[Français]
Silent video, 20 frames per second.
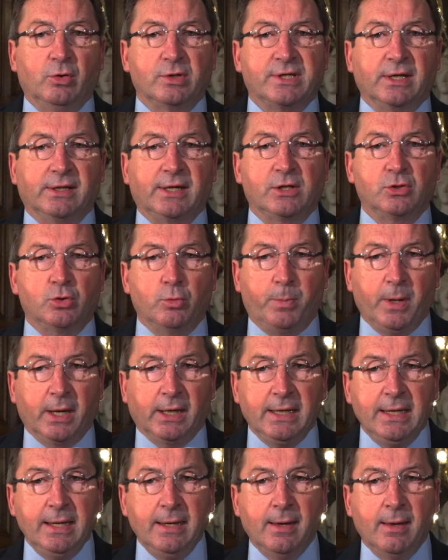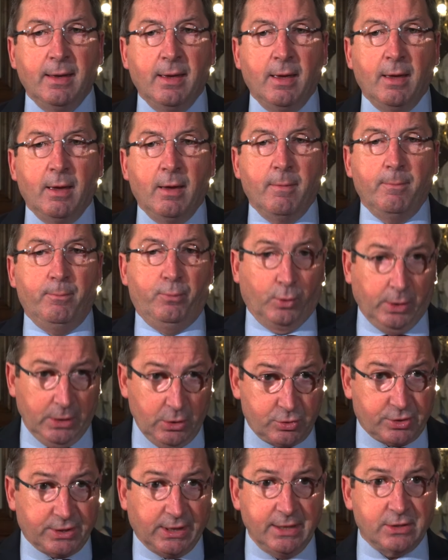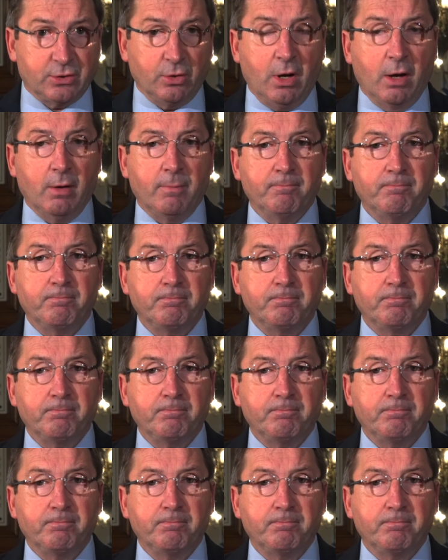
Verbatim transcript: Saint-Exupéry pour illustrer cela.